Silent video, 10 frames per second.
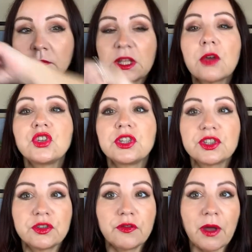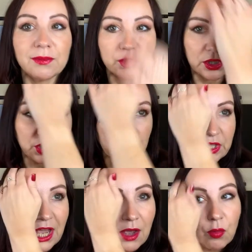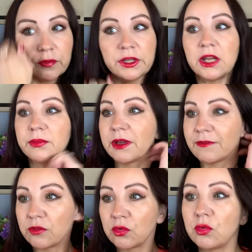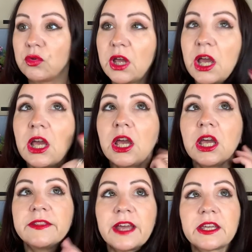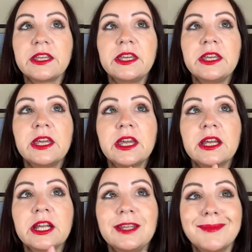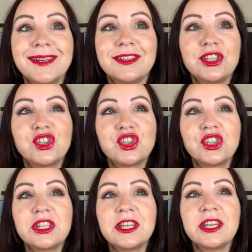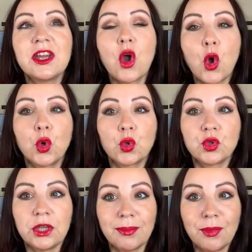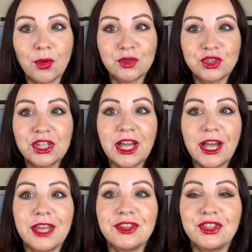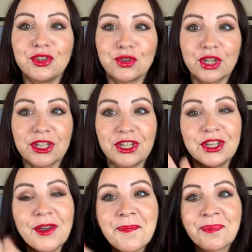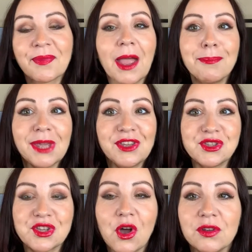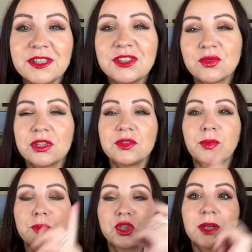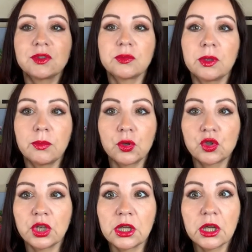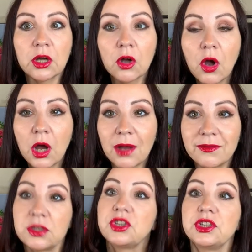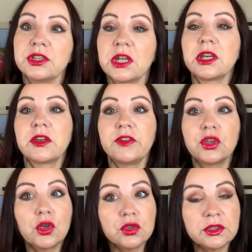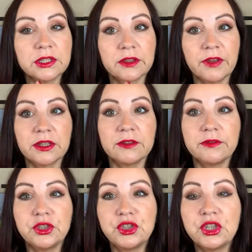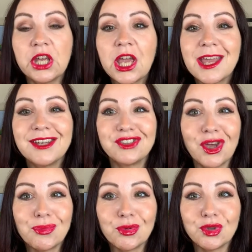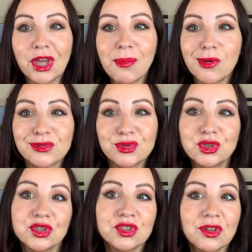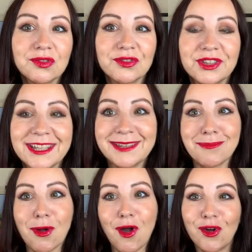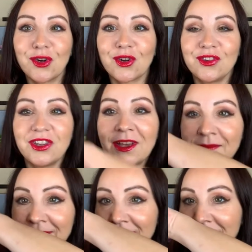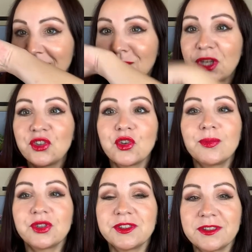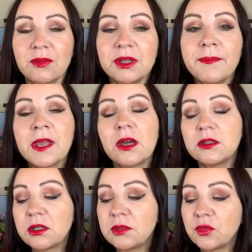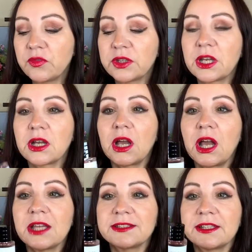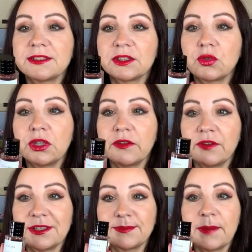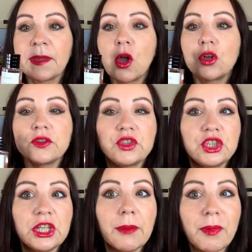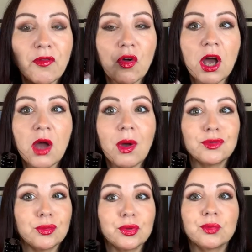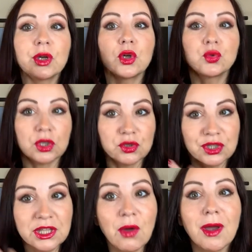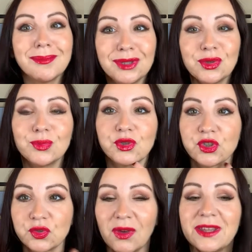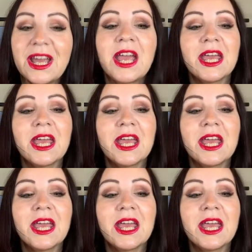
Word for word: Ja już się testowałam, słuchajcie. Ja uwielbiam w ogóle taki klimatyczny ogród japoński. Ja chętnie do takich miejsc chodzę i słuchajcie, pomyślałam sobie, Boże, jak ja kocham właśnie takie kwitnące kwiaty wiśni, czemu nie poczuć się znowu w takim ogrodzie i mieć go przy sobie. No i mówię tak, a zaryzykuję i wezmę. Oczywiście ja powąchałam tą próbkę, która została mi tu przysłana,